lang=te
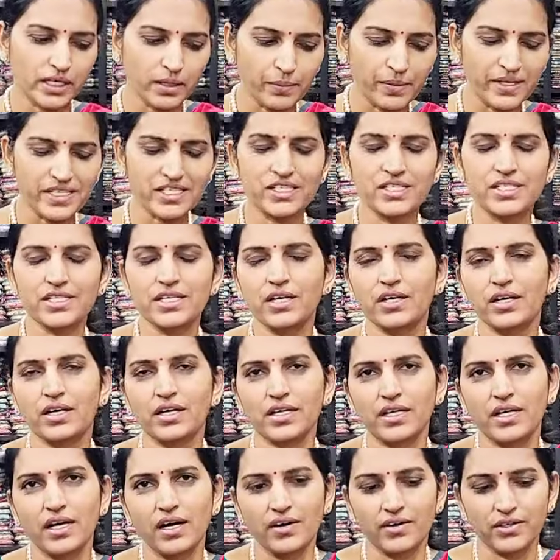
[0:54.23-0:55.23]
ఇంకా
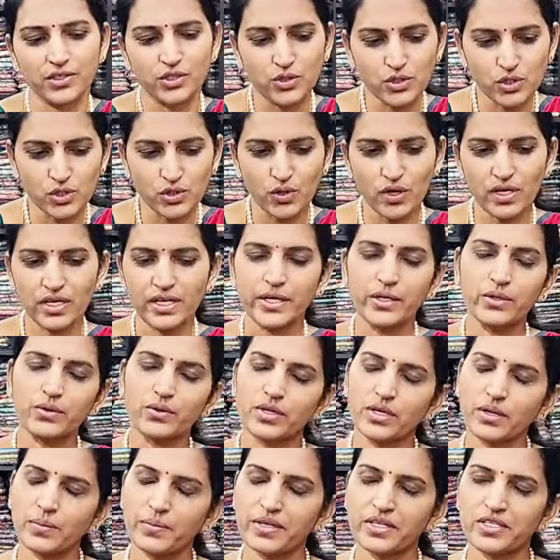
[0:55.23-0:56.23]
బెస్ట్గా
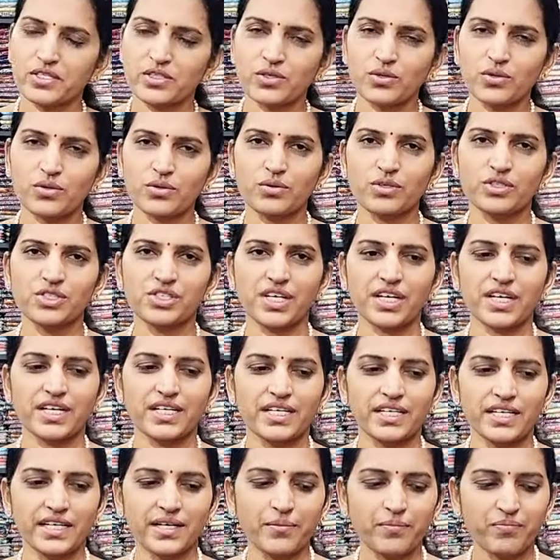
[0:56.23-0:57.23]
చూసుకోవాలనుకున్నా మీరు స్టోర్కి
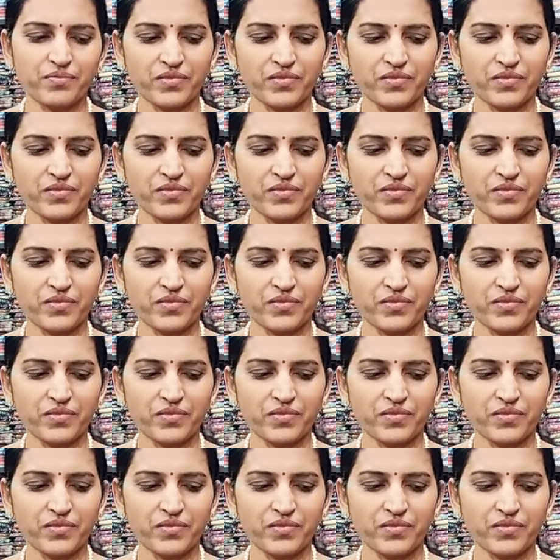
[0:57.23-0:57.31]
వచ్చారంటే